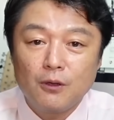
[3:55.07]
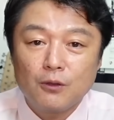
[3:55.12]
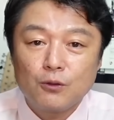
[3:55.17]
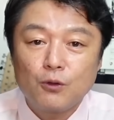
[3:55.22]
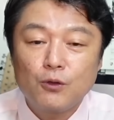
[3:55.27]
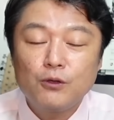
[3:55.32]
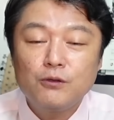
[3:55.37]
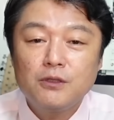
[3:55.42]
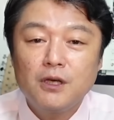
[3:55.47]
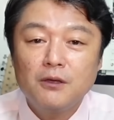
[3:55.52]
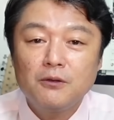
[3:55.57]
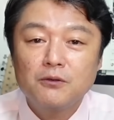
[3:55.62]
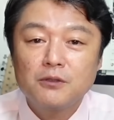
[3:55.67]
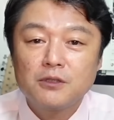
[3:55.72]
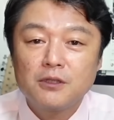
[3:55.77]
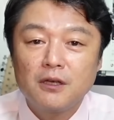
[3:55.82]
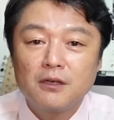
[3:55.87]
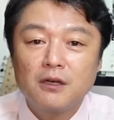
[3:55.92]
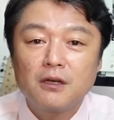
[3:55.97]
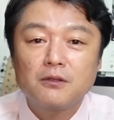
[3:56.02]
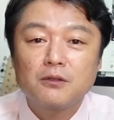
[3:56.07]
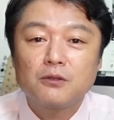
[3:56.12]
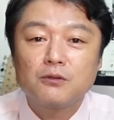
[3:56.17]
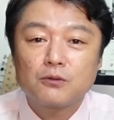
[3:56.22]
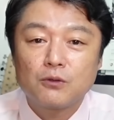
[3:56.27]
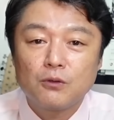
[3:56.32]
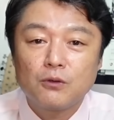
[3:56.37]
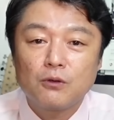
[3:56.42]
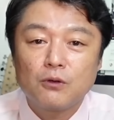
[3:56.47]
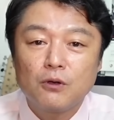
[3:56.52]
どれぐらいの時代かっていう
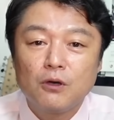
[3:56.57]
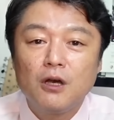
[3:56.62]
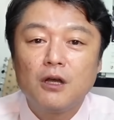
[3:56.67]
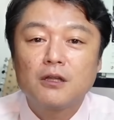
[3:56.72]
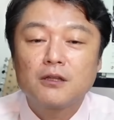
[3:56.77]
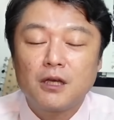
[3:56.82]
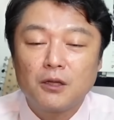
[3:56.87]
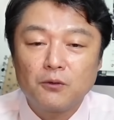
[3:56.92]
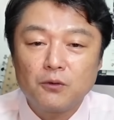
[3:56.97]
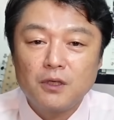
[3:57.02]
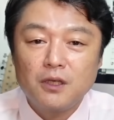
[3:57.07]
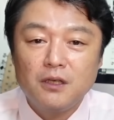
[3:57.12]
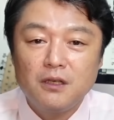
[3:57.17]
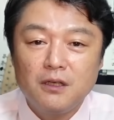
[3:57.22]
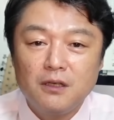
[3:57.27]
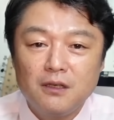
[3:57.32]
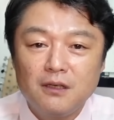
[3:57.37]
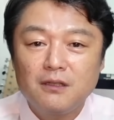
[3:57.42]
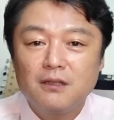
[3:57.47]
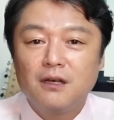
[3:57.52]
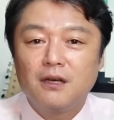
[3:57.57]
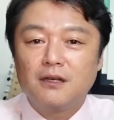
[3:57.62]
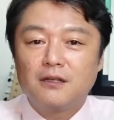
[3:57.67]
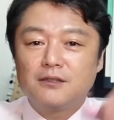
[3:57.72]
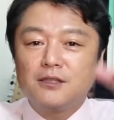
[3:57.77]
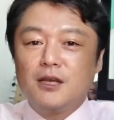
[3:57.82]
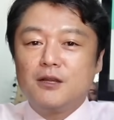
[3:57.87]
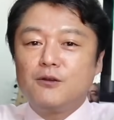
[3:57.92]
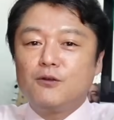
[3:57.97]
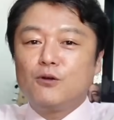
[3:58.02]
と「ダノキン
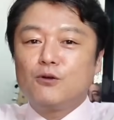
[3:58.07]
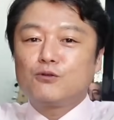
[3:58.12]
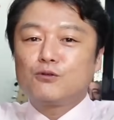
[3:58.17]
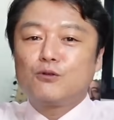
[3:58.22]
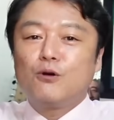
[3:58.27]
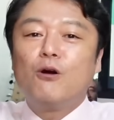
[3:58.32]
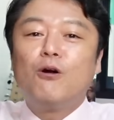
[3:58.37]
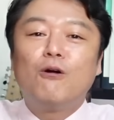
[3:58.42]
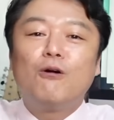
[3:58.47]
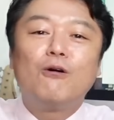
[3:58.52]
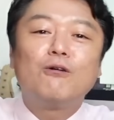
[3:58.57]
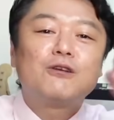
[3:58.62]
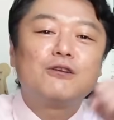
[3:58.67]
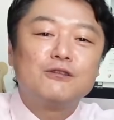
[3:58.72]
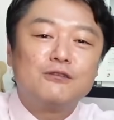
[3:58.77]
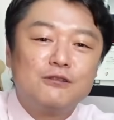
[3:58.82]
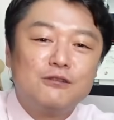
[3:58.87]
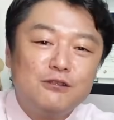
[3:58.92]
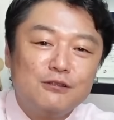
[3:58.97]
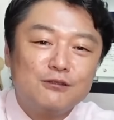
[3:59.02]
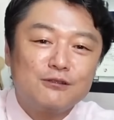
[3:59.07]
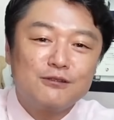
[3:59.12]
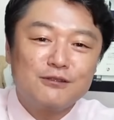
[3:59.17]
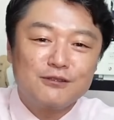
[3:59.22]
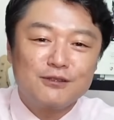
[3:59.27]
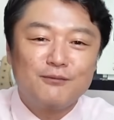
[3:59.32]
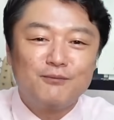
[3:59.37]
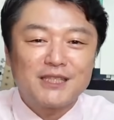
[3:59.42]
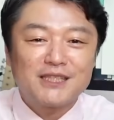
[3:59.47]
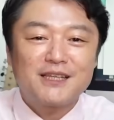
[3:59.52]
全力投
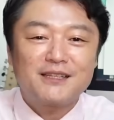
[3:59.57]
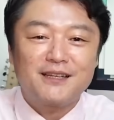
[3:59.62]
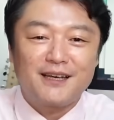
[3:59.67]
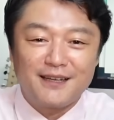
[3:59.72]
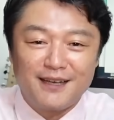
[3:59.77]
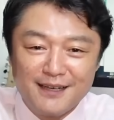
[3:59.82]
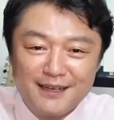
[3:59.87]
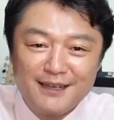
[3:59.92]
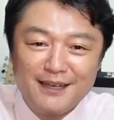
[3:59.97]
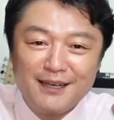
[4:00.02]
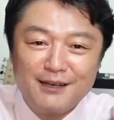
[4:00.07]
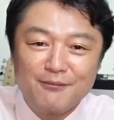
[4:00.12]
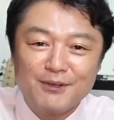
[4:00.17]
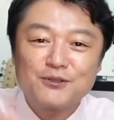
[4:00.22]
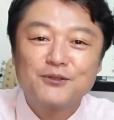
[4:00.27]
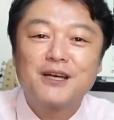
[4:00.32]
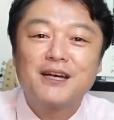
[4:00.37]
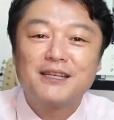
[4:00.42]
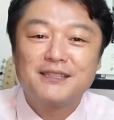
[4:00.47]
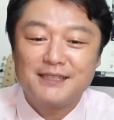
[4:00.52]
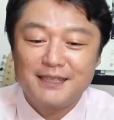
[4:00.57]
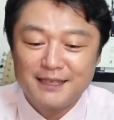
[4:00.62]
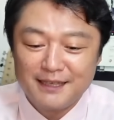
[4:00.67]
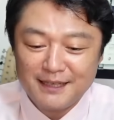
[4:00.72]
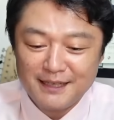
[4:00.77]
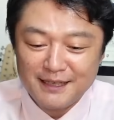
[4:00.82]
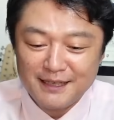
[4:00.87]
球」間違ったかな、まあ、そんな感じ。